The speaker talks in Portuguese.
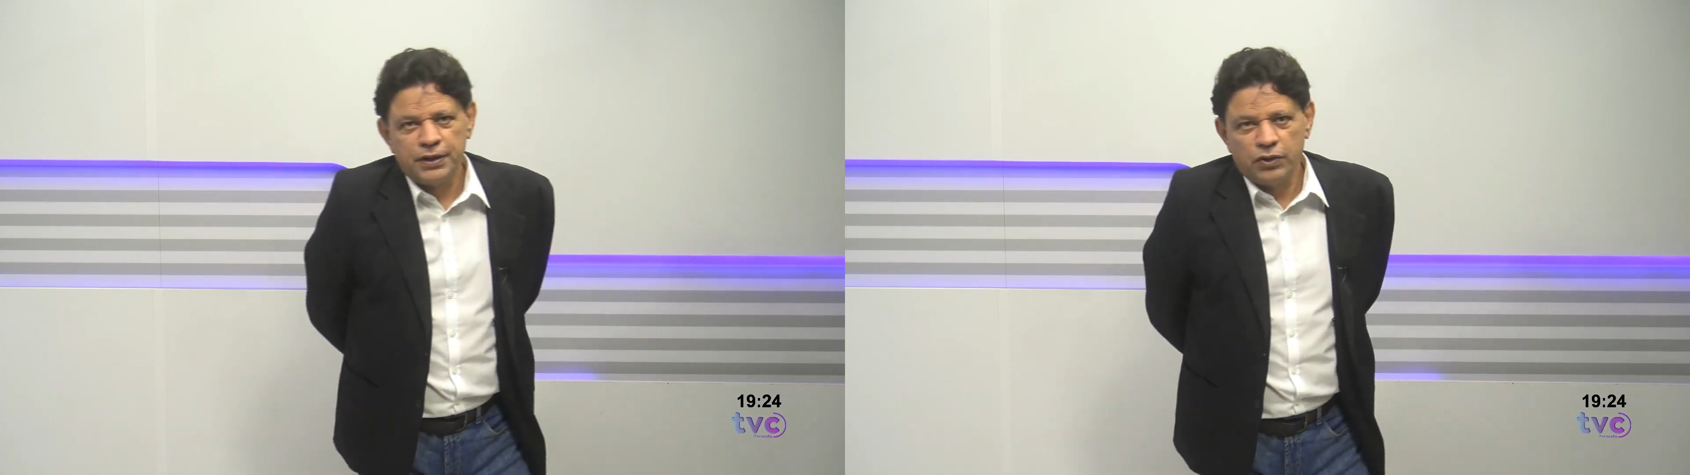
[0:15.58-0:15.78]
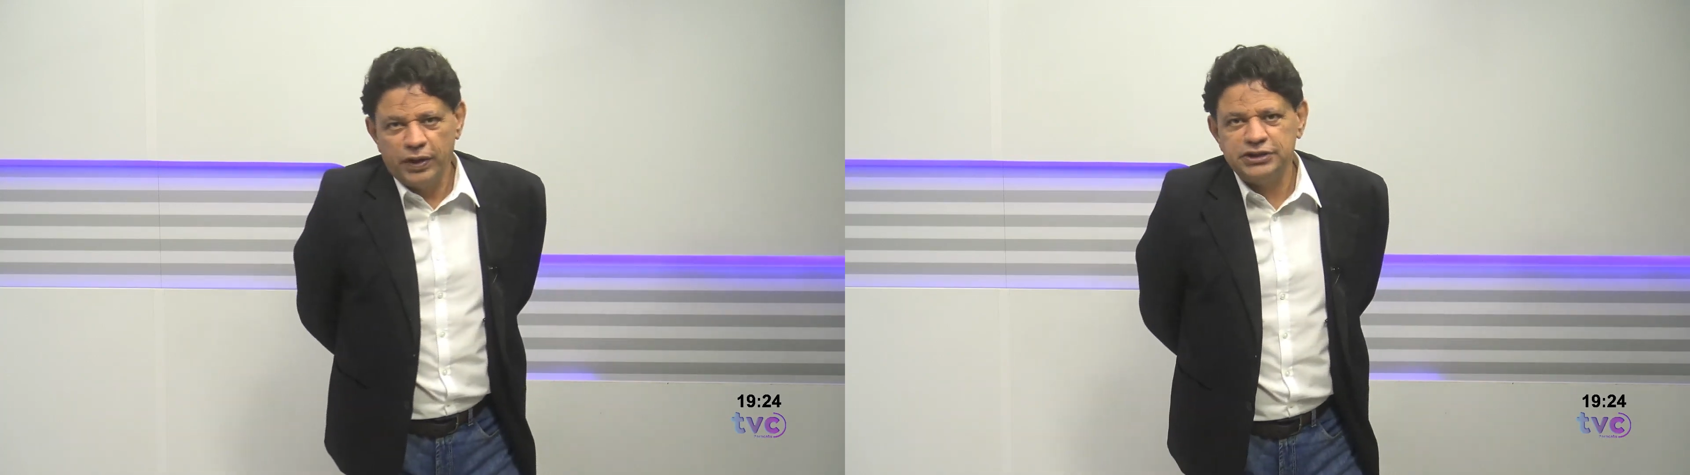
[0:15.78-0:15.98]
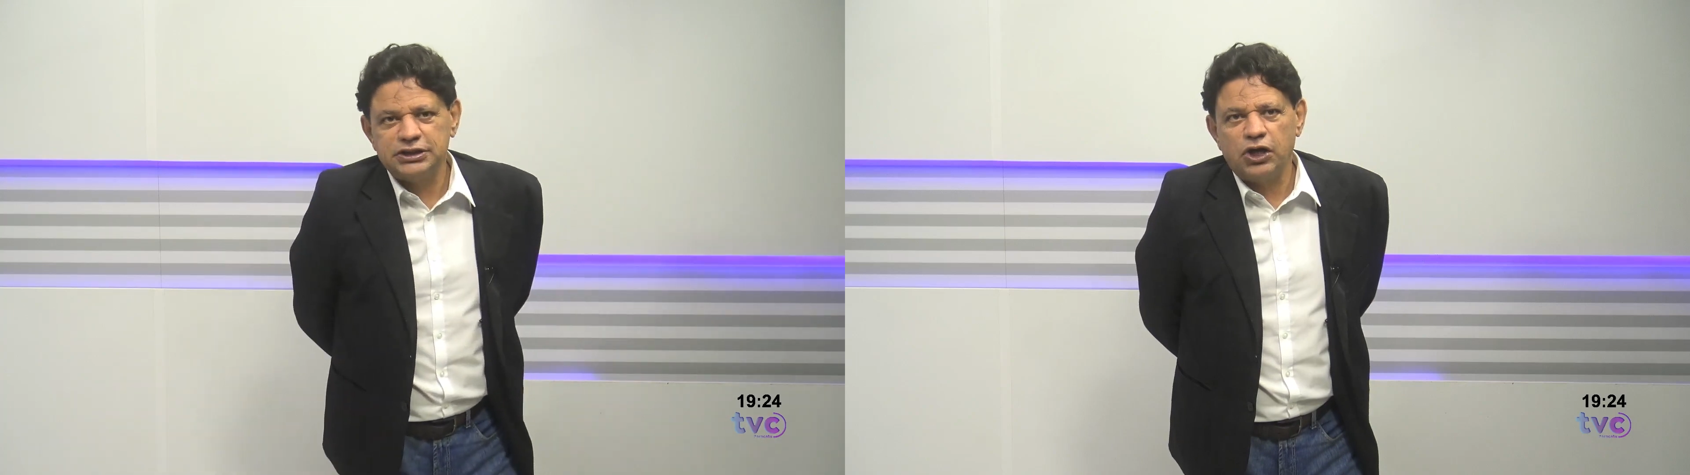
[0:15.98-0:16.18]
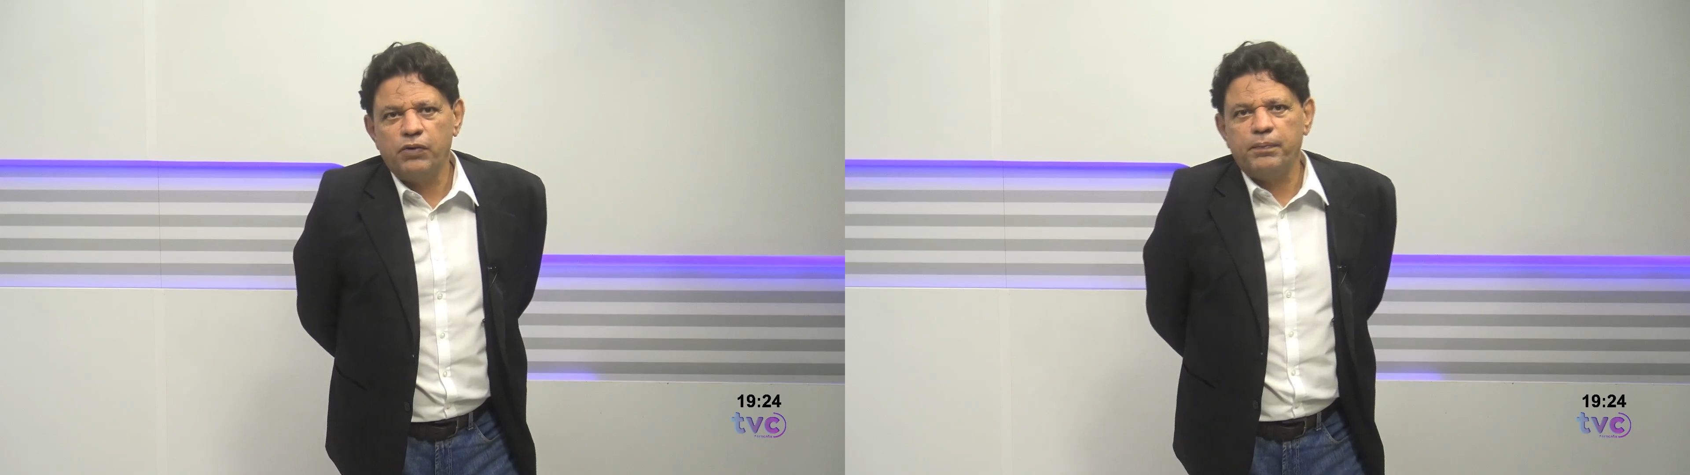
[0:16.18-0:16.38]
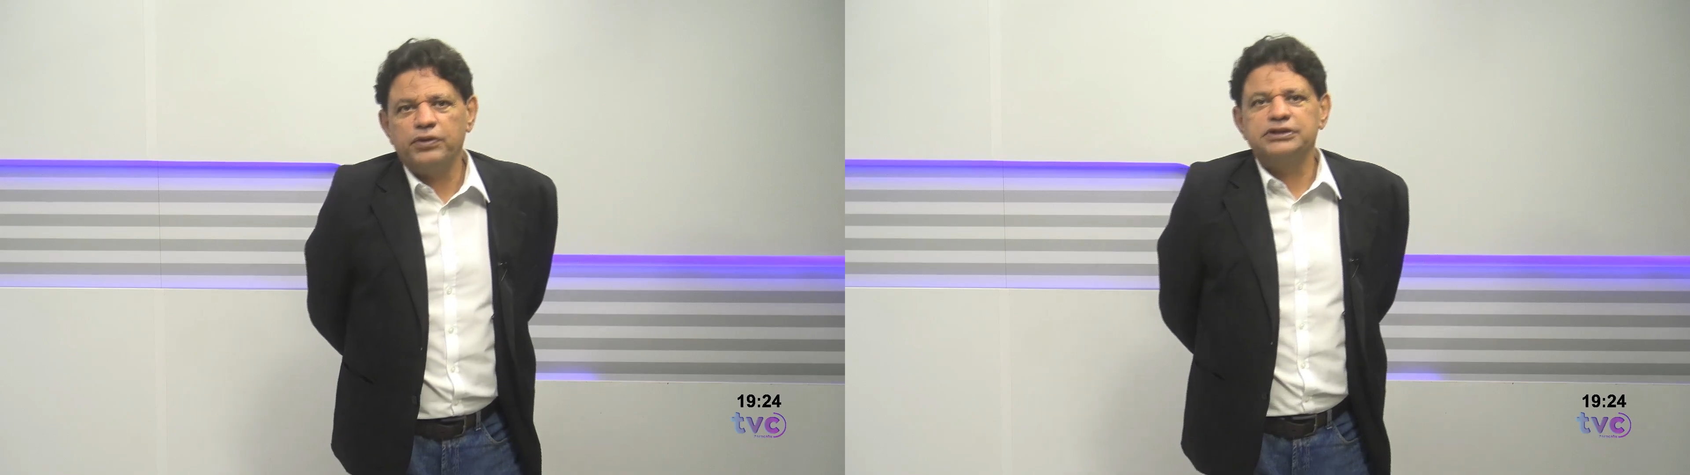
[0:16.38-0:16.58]
O edital
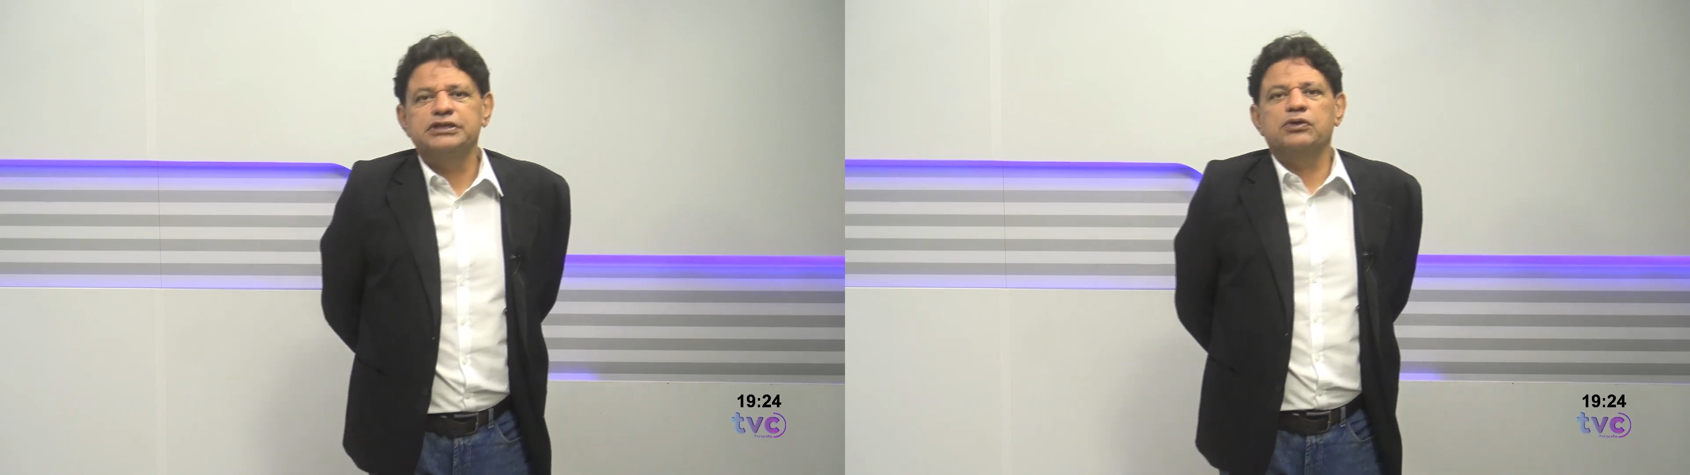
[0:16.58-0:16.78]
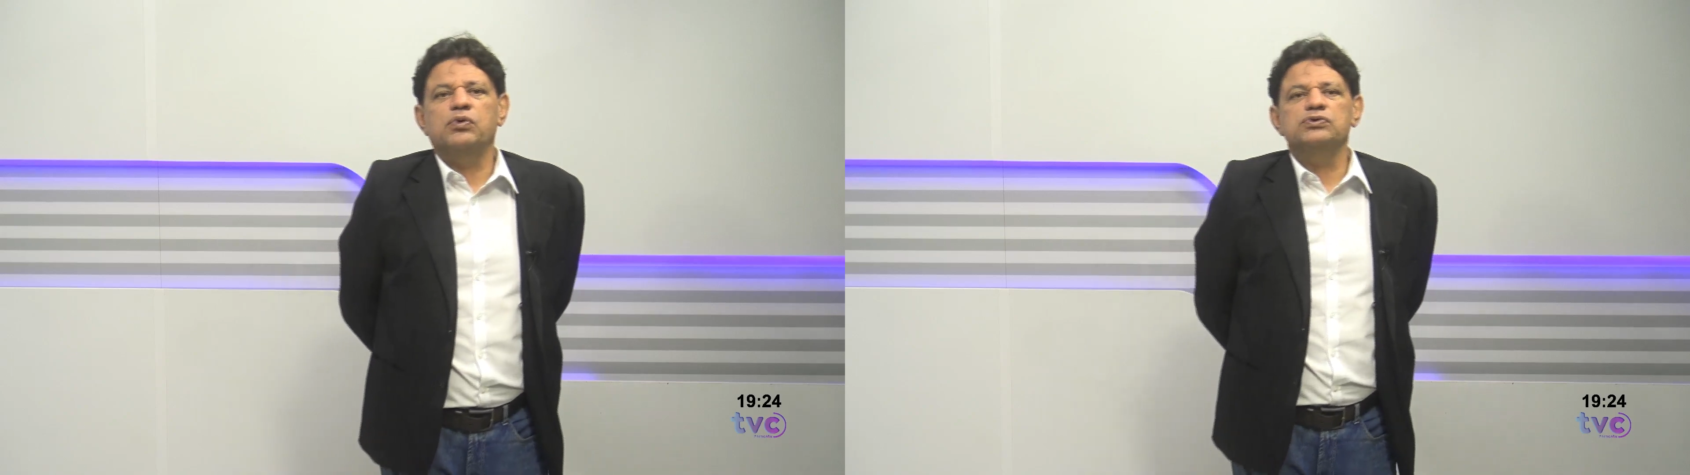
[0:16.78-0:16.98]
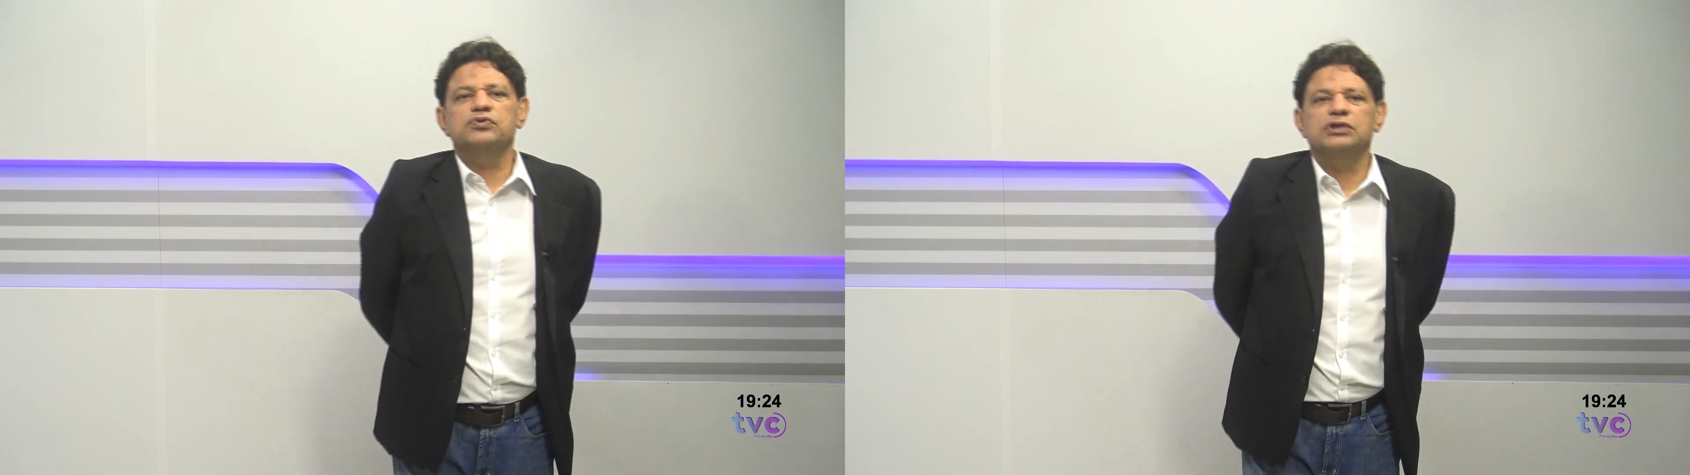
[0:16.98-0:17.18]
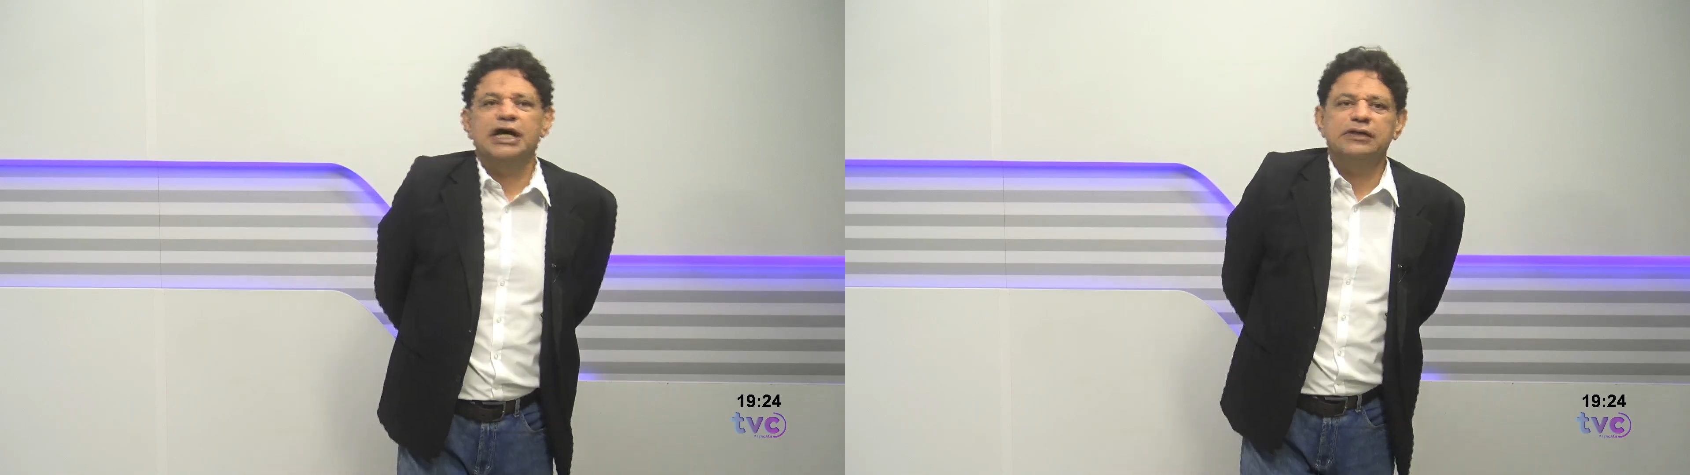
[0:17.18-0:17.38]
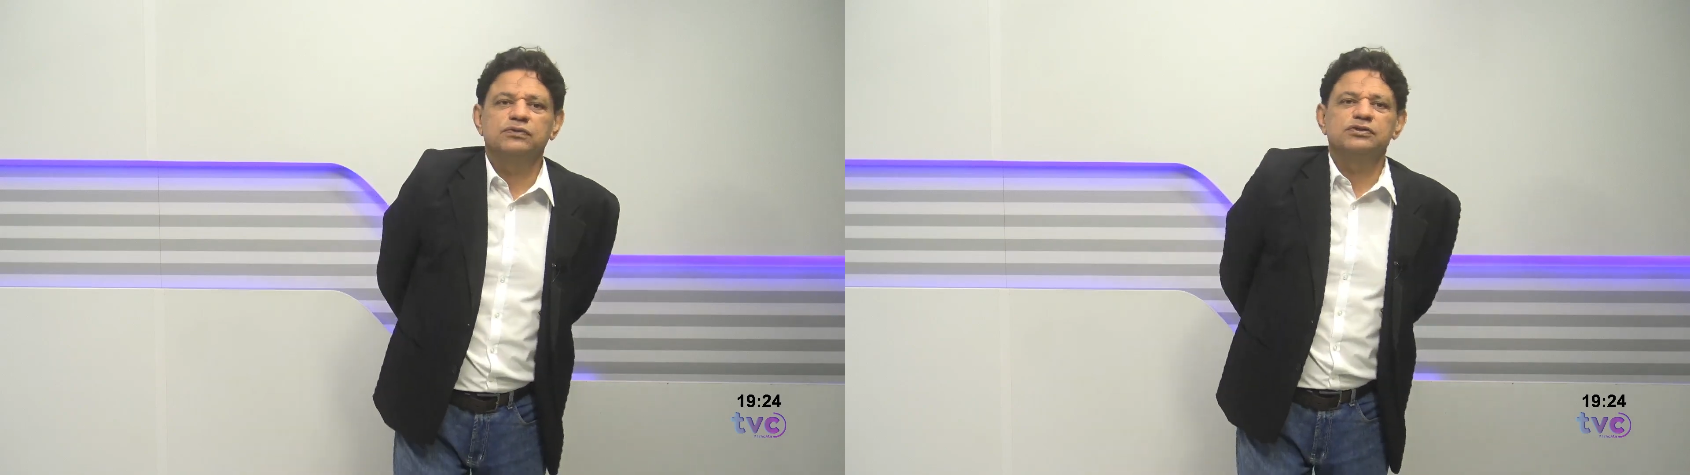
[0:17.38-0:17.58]
pode ser
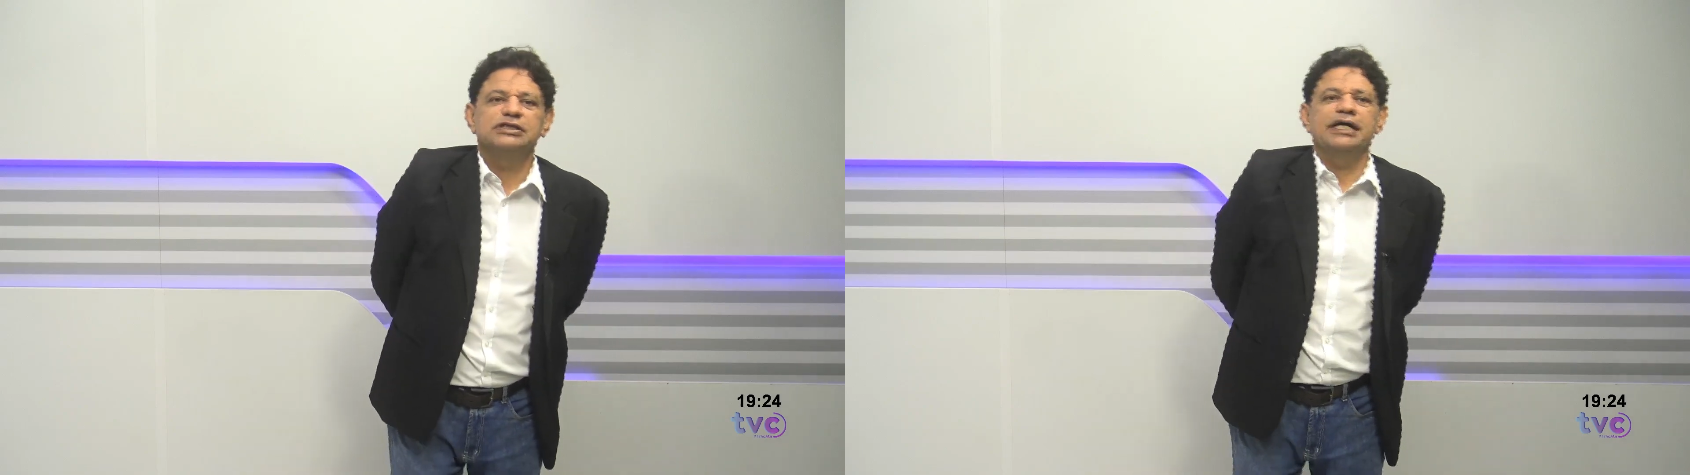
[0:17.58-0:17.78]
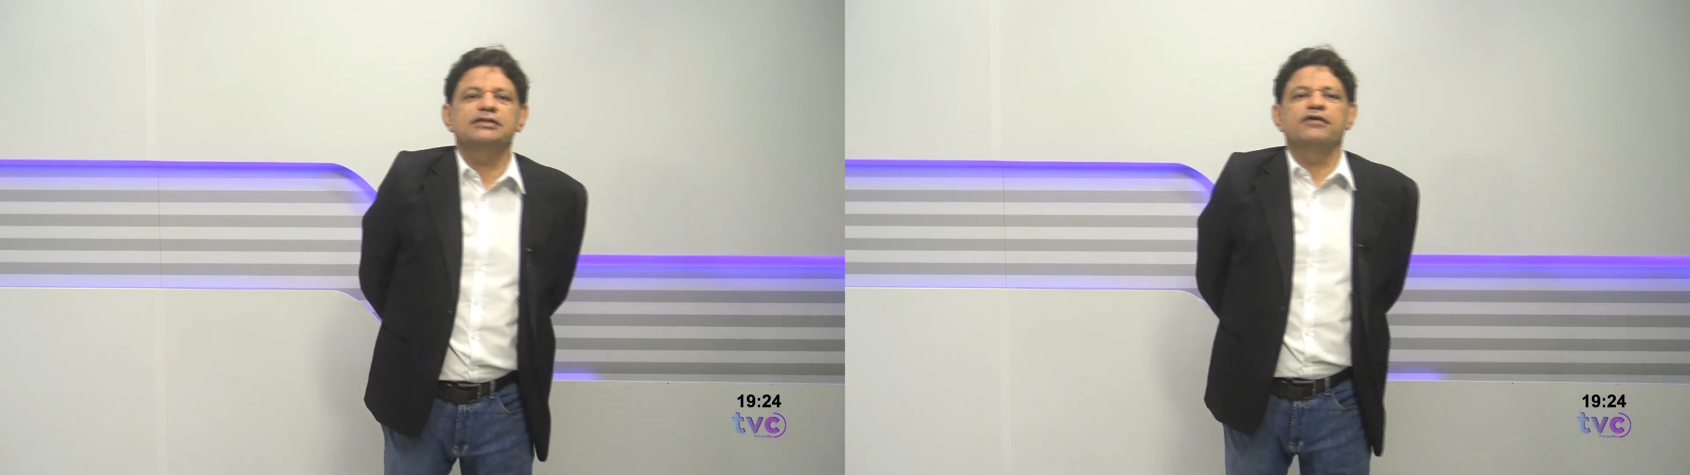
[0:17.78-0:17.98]
consultado no site